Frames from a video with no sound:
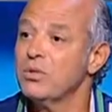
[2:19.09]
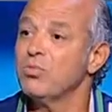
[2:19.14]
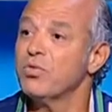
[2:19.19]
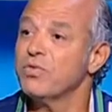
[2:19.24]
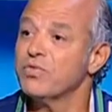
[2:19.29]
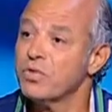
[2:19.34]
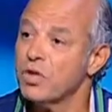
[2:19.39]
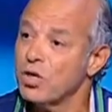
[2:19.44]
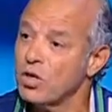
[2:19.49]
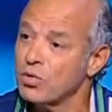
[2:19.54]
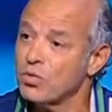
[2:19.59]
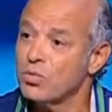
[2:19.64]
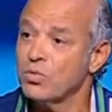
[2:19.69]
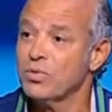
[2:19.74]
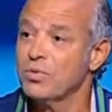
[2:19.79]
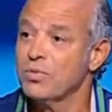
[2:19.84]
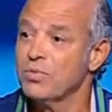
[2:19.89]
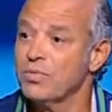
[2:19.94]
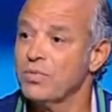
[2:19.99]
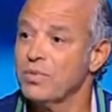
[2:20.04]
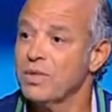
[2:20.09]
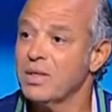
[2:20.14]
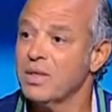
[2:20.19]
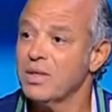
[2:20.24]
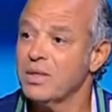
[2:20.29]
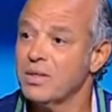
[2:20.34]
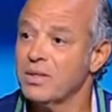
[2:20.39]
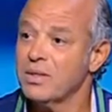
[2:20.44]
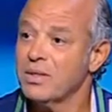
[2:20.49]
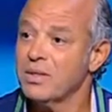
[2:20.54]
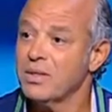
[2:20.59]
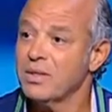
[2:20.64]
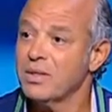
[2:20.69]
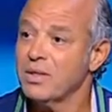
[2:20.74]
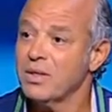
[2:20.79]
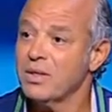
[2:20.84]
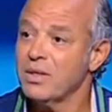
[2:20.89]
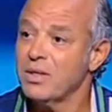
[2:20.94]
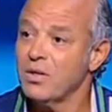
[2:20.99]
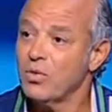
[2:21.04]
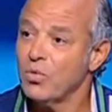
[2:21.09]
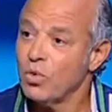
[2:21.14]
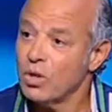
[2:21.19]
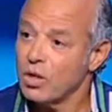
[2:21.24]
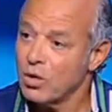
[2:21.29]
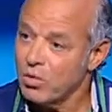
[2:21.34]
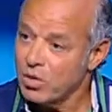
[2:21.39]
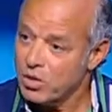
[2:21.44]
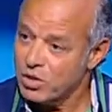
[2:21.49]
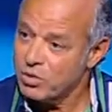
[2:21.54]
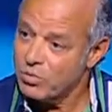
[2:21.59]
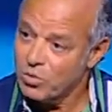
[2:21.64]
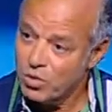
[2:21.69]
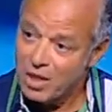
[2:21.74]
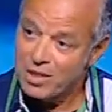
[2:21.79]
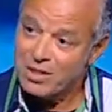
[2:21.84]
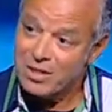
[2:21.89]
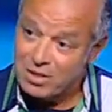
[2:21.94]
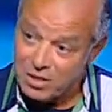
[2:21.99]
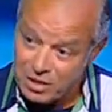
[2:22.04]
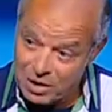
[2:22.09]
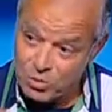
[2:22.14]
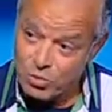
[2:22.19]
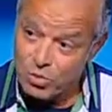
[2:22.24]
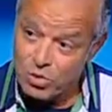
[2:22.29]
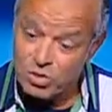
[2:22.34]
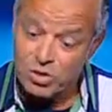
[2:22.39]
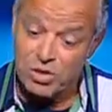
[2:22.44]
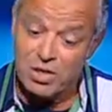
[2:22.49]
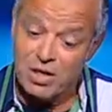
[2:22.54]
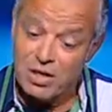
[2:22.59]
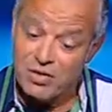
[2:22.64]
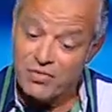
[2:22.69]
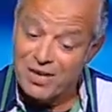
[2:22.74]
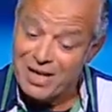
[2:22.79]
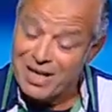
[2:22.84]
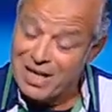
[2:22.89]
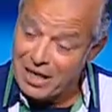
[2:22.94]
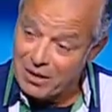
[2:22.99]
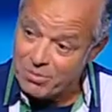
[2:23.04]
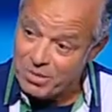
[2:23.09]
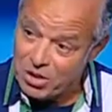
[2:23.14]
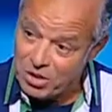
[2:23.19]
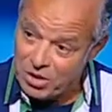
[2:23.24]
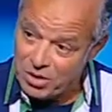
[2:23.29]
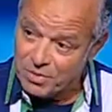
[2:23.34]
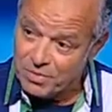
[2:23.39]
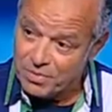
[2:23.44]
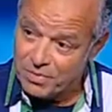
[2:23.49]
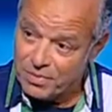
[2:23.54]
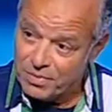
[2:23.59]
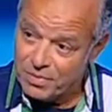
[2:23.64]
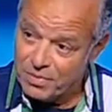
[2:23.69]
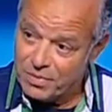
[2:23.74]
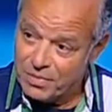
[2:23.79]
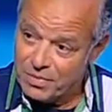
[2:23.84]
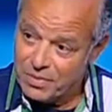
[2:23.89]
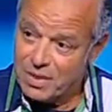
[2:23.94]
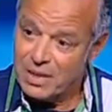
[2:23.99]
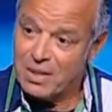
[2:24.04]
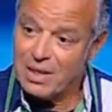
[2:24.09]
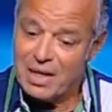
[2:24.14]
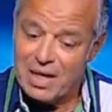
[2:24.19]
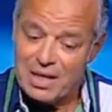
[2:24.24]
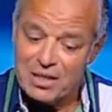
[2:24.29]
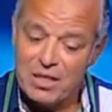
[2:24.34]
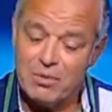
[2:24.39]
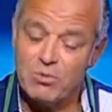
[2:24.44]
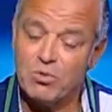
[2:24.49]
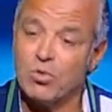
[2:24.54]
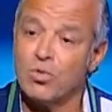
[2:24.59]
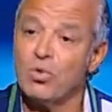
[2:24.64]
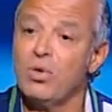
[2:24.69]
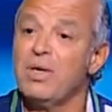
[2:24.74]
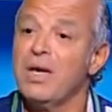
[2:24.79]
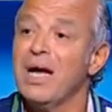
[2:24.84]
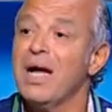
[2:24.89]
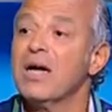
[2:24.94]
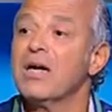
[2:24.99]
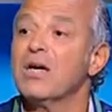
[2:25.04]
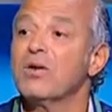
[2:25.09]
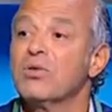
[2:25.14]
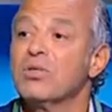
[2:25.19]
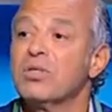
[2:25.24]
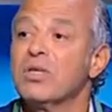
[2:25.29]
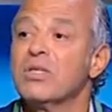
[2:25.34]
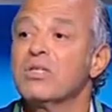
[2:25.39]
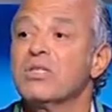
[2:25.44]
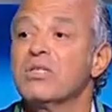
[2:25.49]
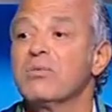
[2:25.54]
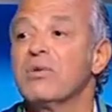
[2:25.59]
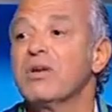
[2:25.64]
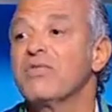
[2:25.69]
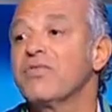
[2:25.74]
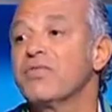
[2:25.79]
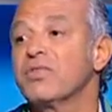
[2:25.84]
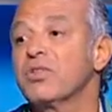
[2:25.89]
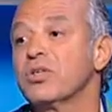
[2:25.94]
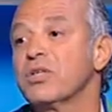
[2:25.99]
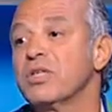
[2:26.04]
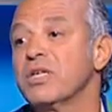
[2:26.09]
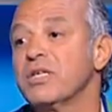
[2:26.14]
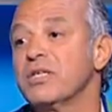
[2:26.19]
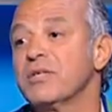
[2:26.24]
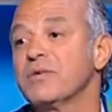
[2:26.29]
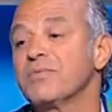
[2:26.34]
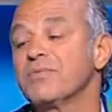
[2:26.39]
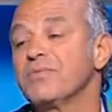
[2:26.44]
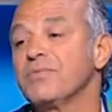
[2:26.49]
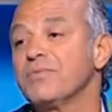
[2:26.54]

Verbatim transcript: يبقوا في ظهره وانا واثق بقول لحضرتك تاني واثق في اللعيبه دي هتعمل كل حاجه كويسه نادي الزمالك في الفتره الجايه